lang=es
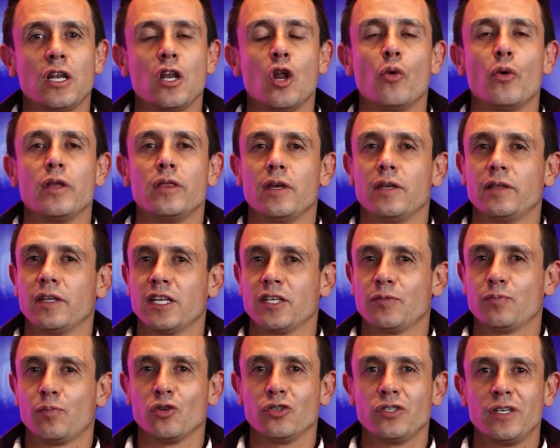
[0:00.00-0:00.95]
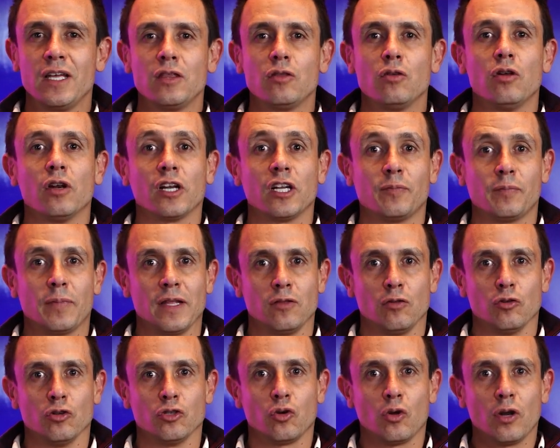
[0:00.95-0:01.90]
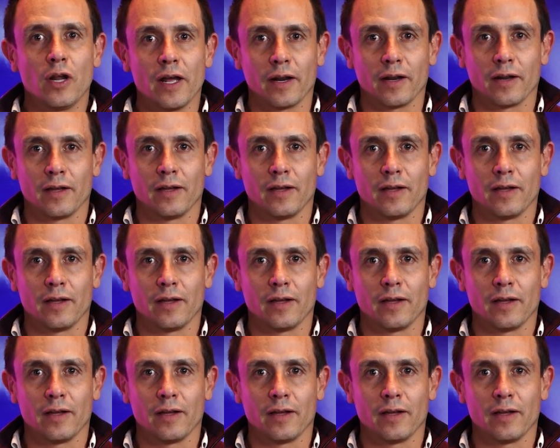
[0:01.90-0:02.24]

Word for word: el 93% del resplandor solar.